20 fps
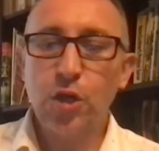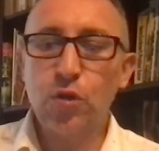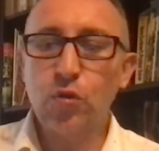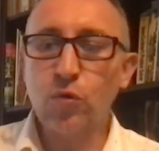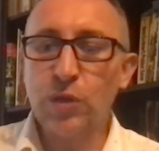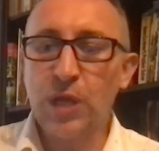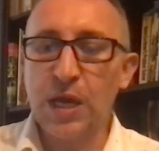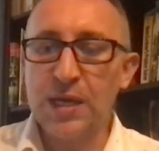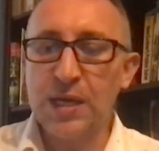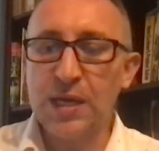
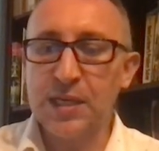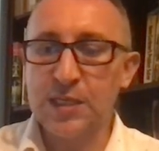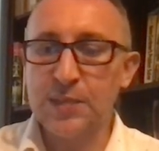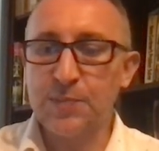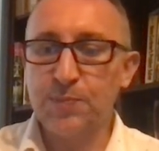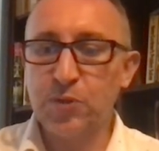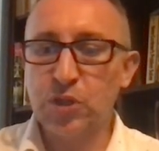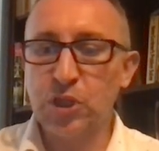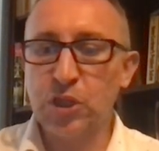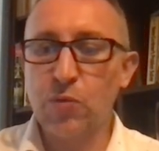I tutaj
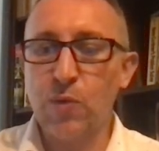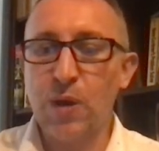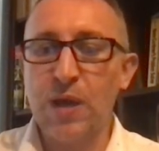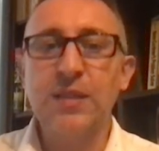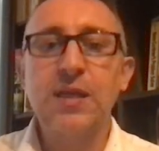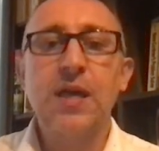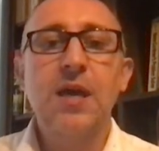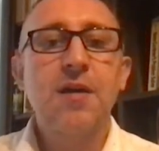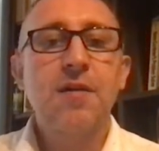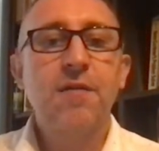jest przykład
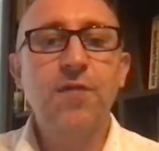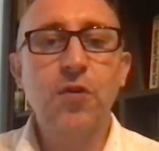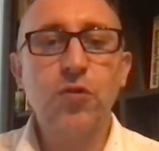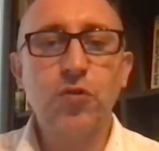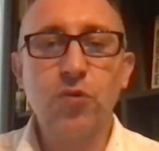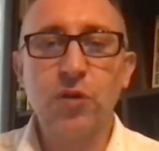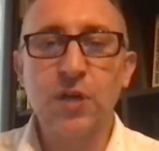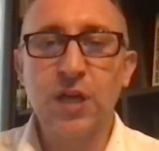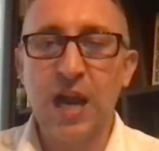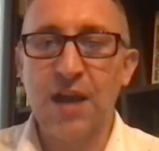
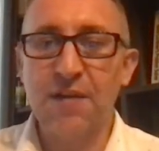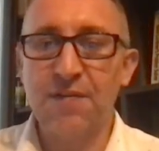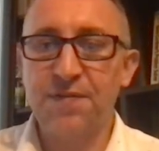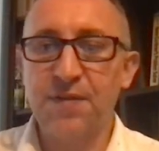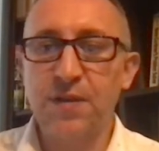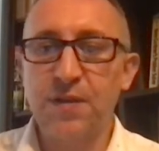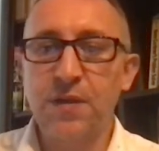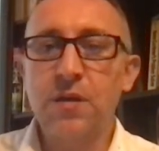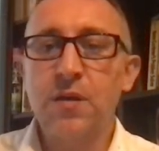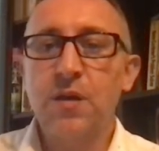
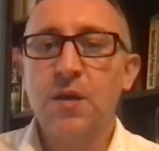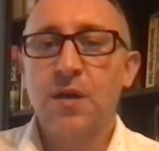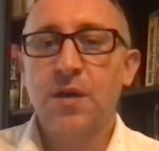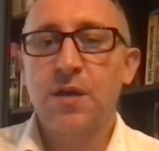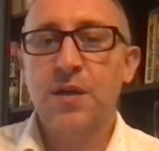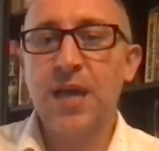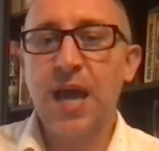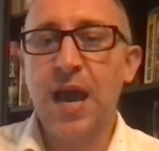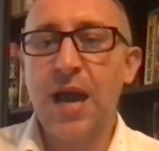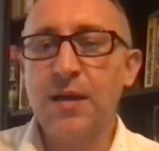fotografii,
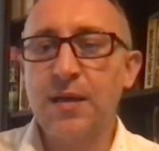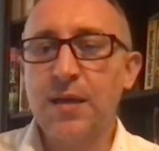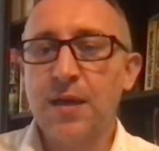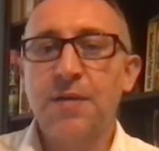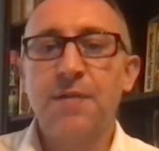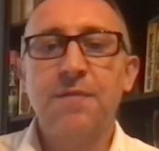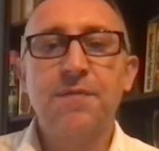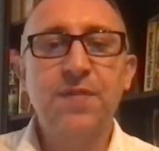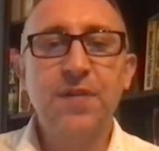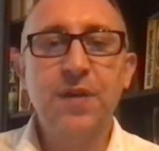jak
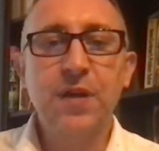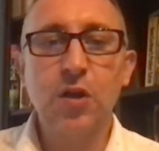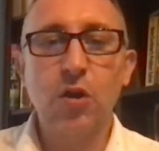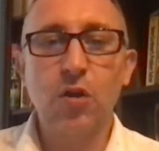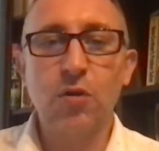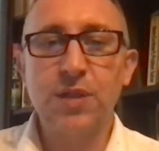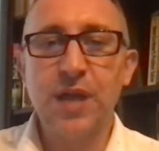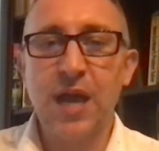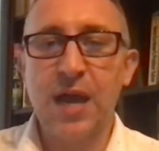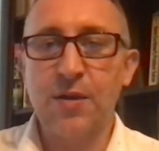
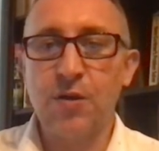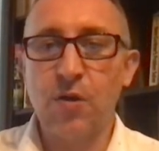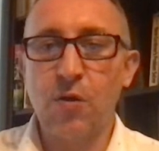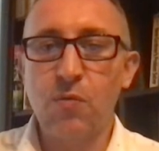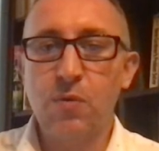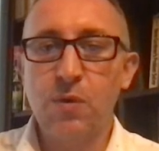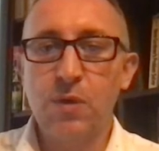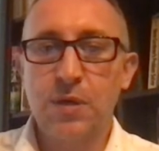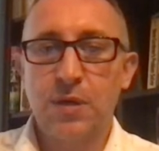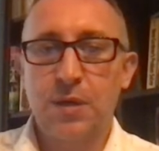
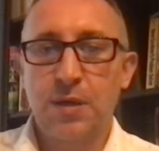wyglądają,